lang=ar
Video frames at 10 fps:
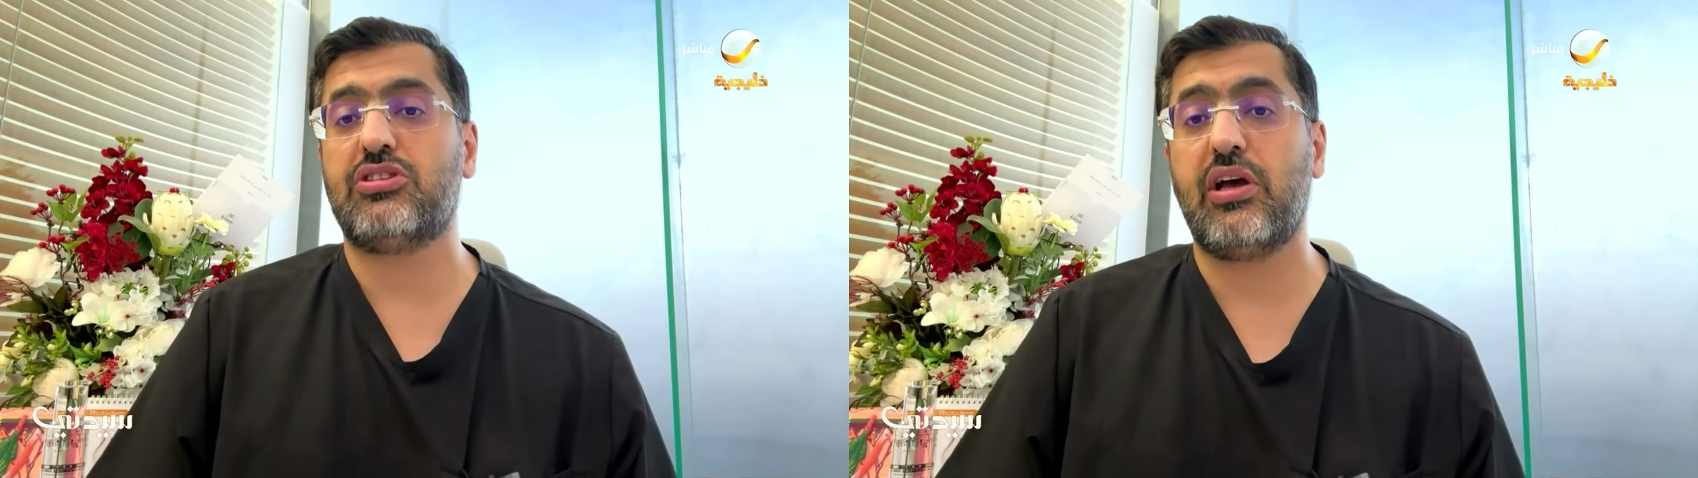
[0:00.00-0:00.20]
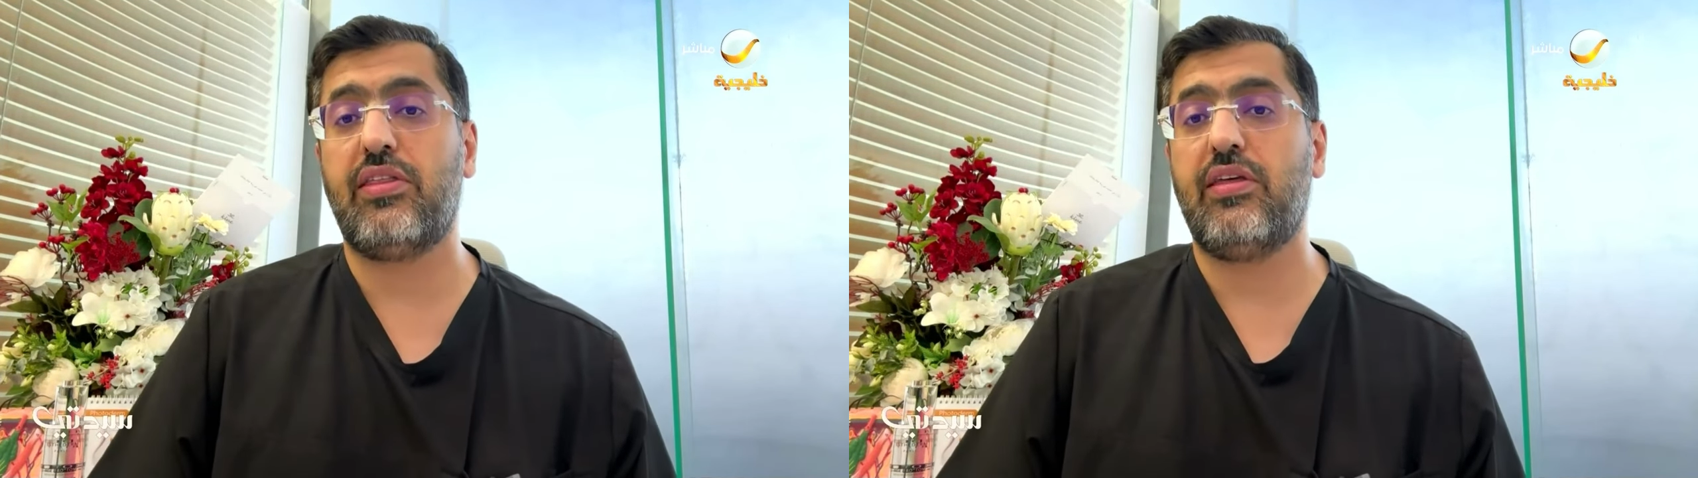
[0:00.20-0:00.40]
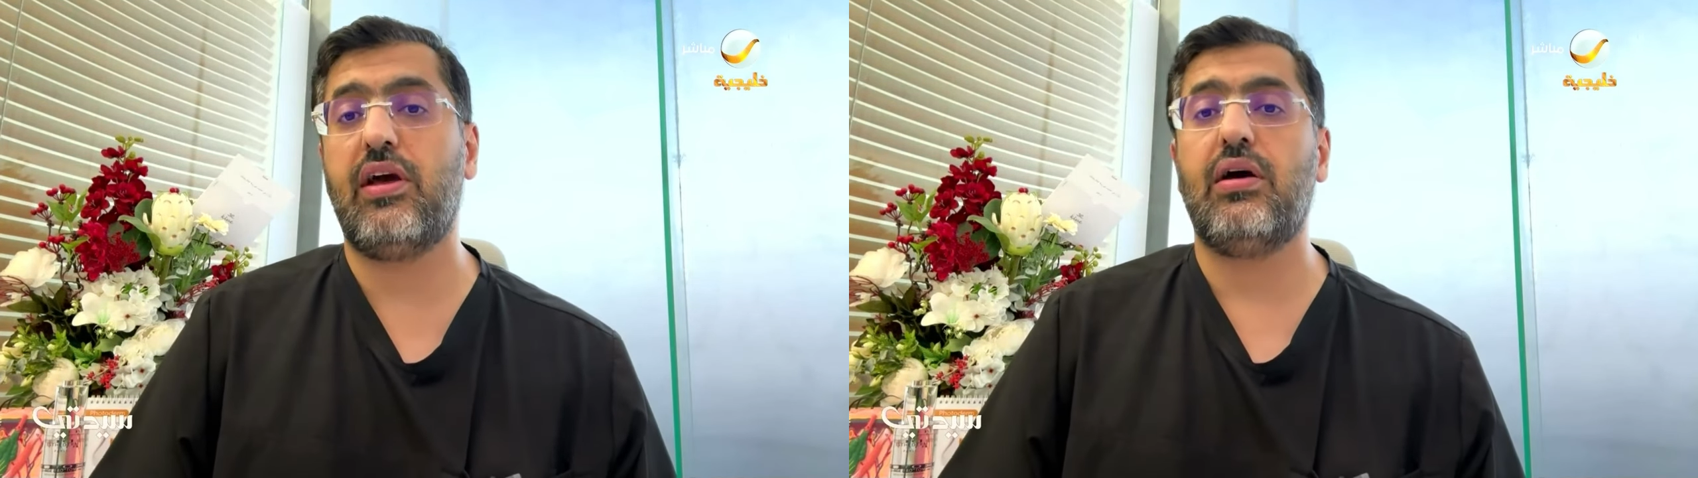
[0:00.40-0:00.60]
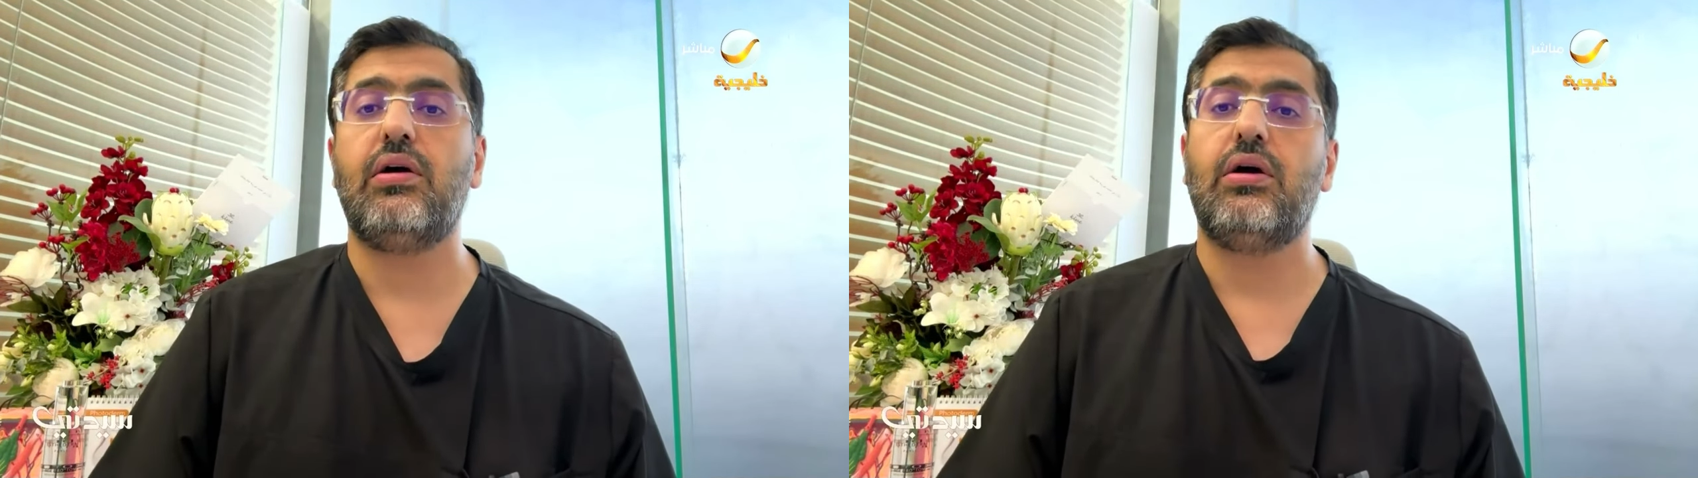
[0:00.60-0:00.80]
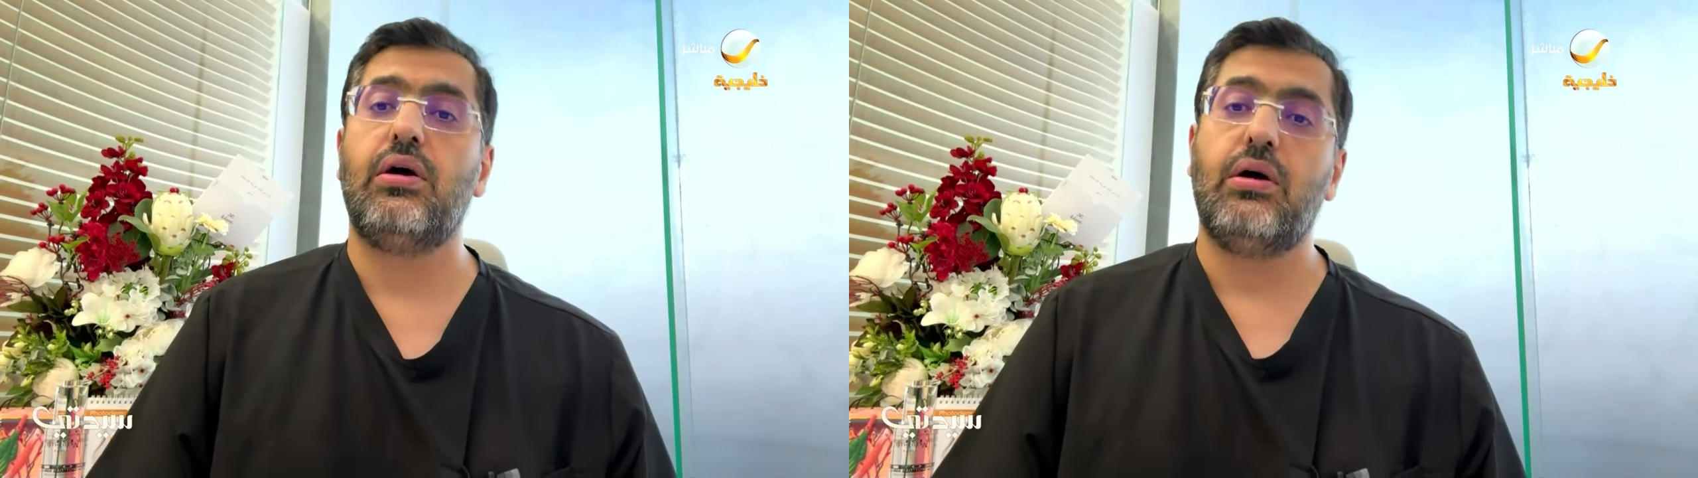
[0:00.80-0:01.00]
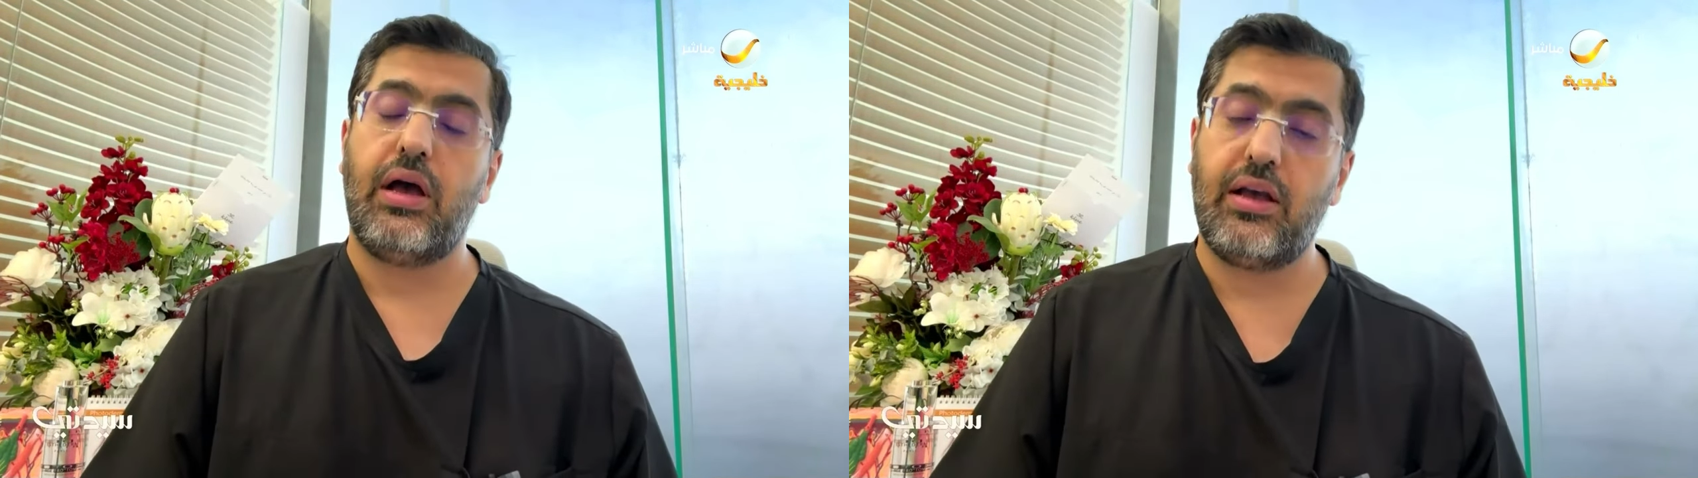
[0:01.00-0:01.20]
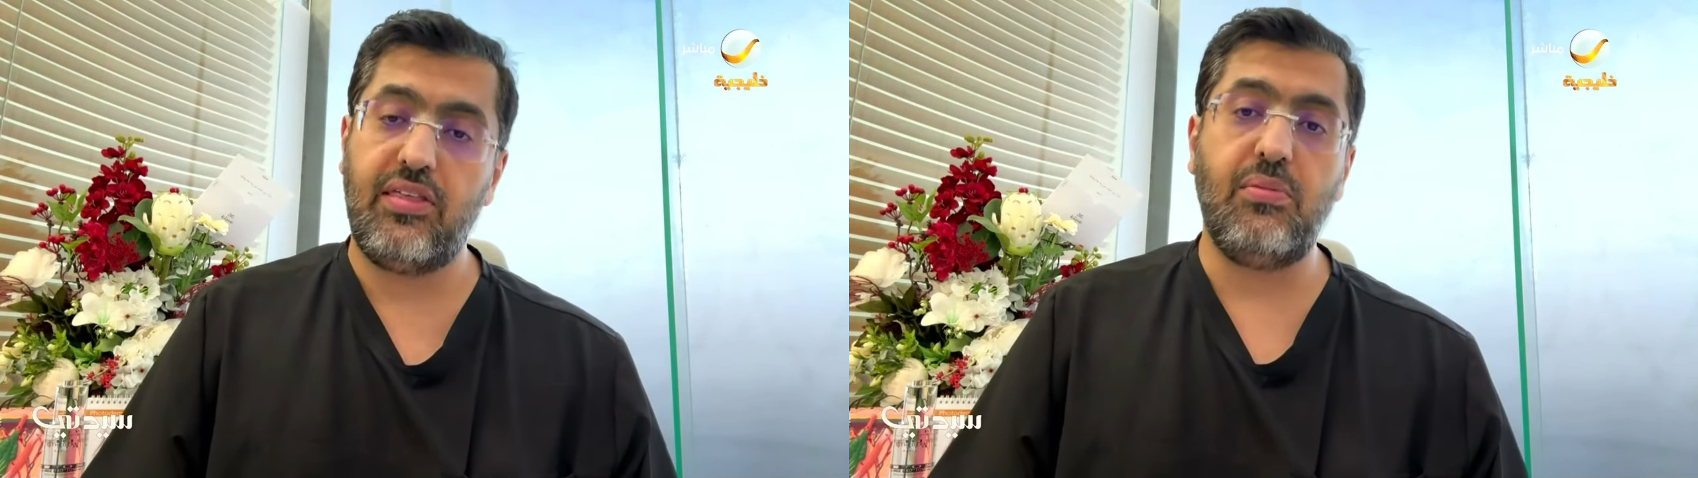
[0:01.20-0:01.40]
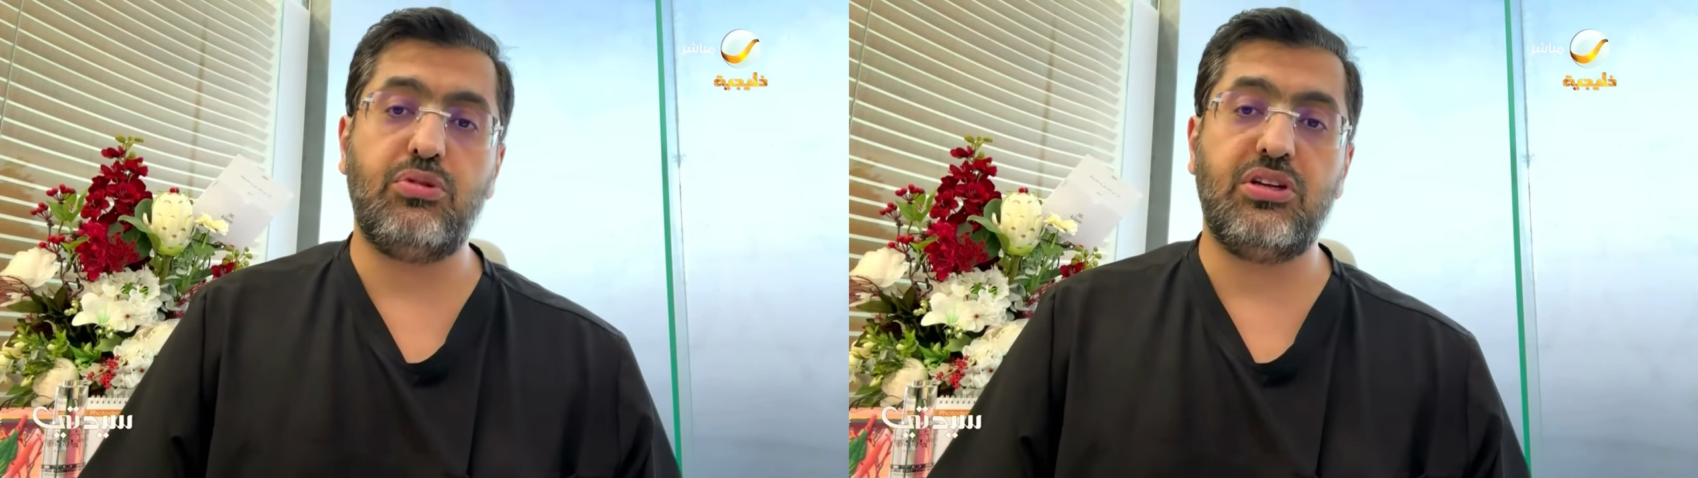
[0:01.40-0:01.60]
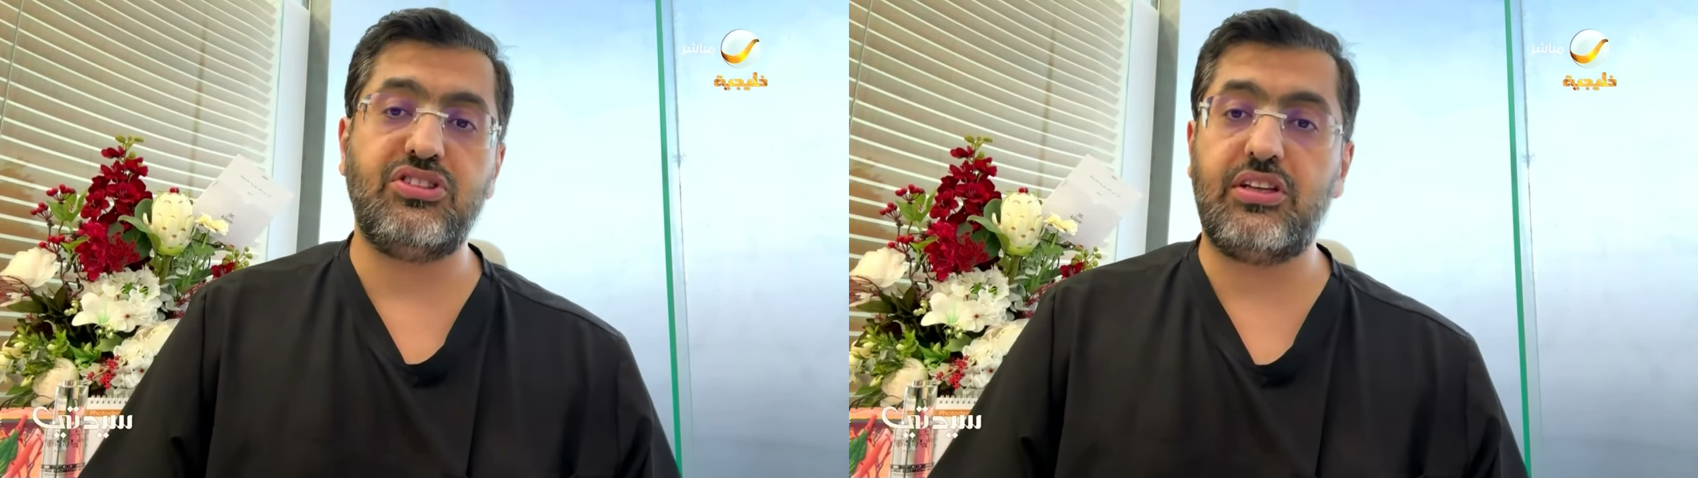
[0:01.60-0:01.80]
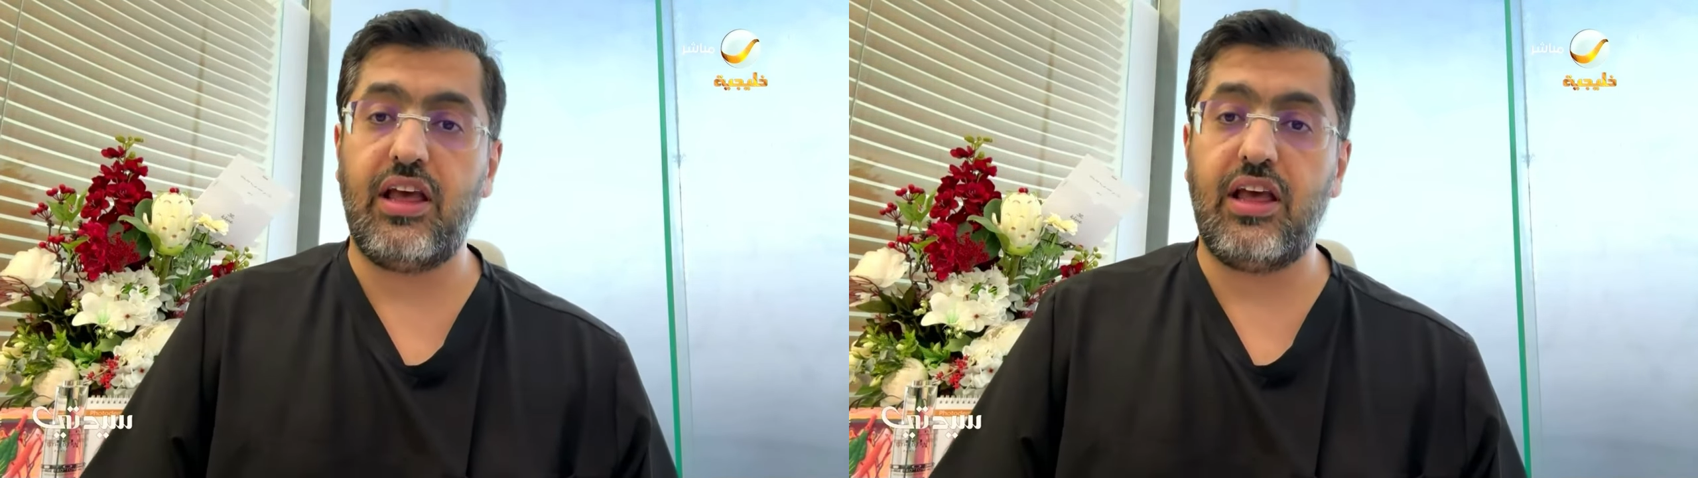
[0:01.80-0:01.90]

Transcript: التغذيه كثير منتجات